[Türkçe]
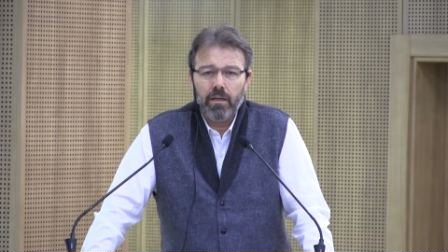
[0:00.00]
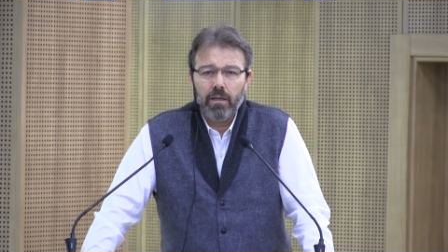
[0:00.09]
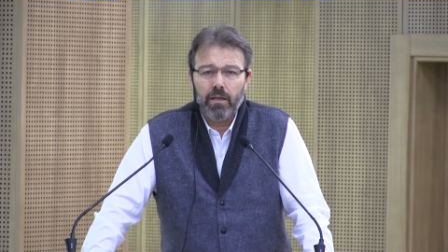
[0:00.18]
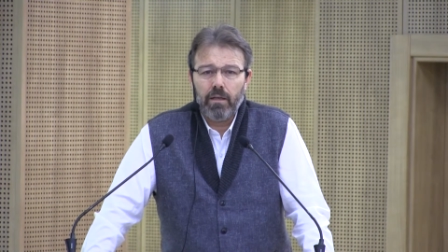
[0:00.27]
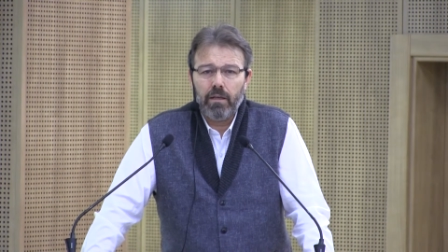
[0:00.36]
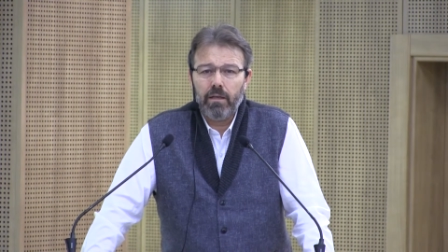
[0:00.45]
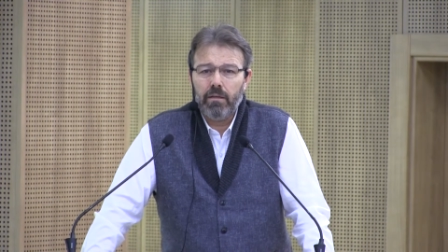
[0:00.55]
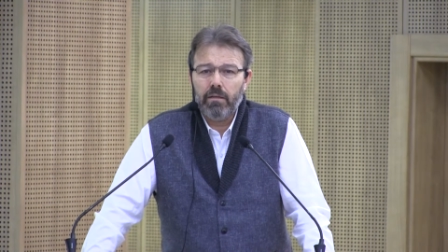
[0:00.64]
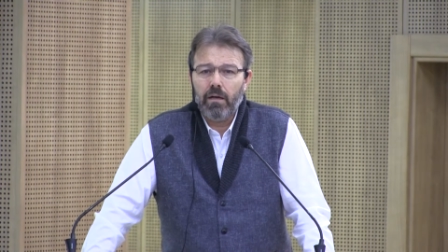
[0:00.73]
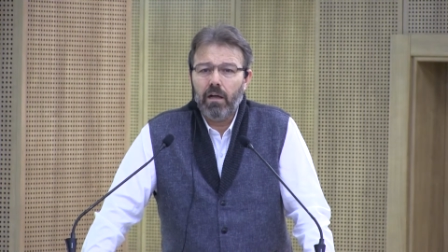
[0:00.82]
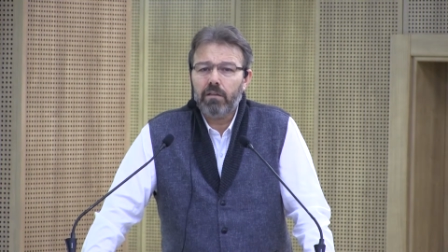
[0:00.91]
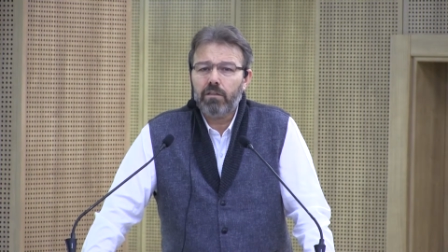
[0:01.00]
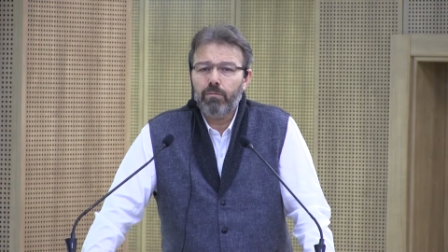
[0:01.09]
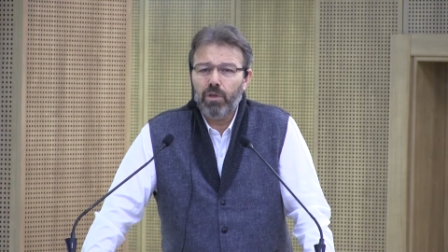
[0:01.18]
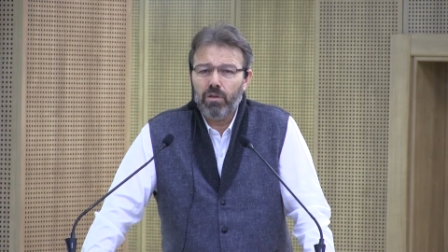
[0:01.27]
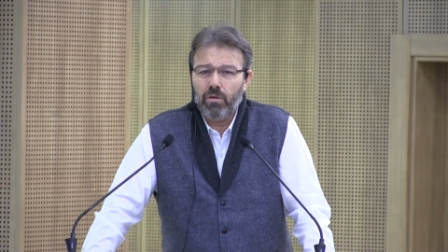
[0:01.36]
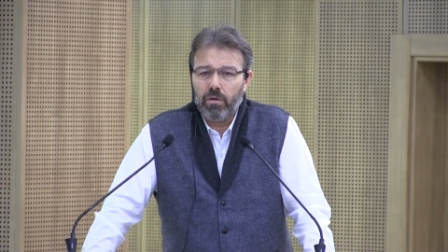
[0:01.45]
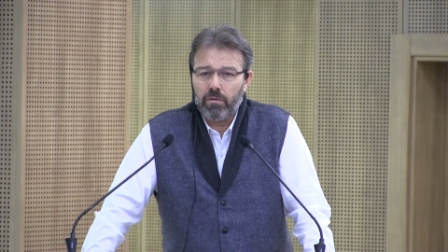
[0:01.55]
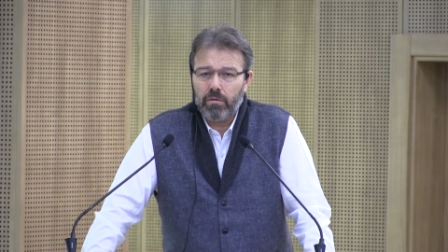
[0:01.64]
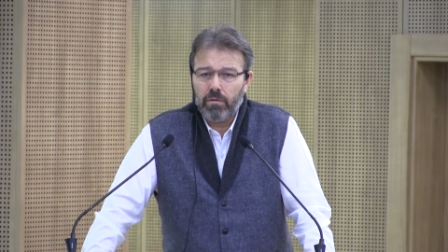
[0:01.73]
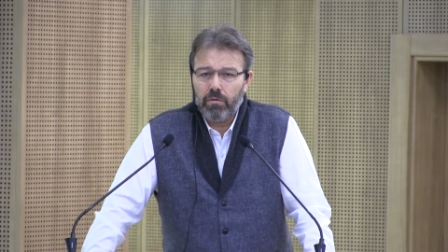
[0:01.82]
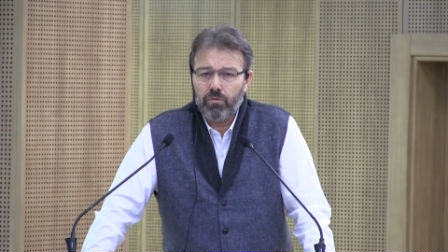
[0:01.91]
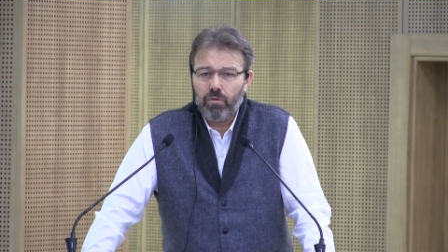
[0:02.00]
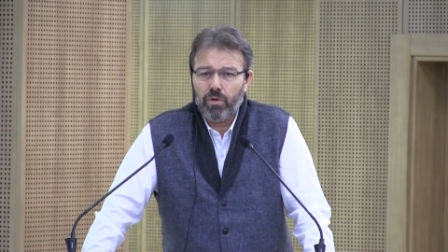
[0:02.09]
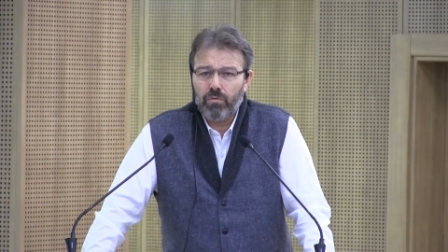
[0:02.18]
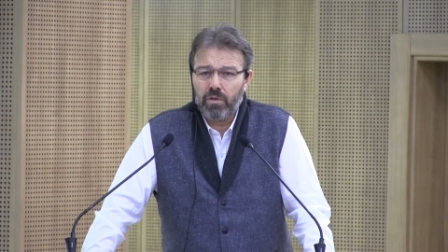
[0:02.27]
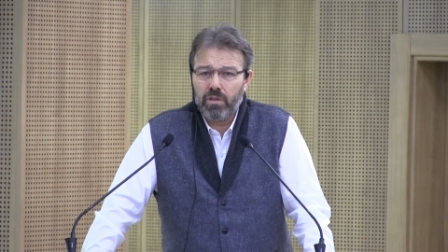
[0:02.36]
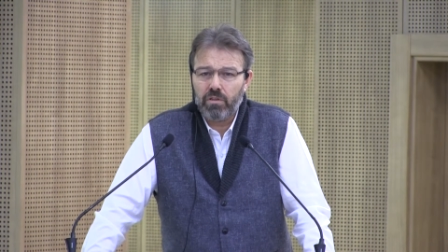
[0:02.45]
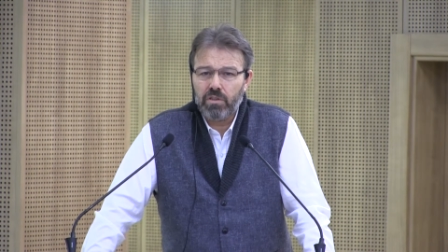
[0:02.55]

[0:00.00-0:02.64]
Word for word: e, 6 milyon server'ın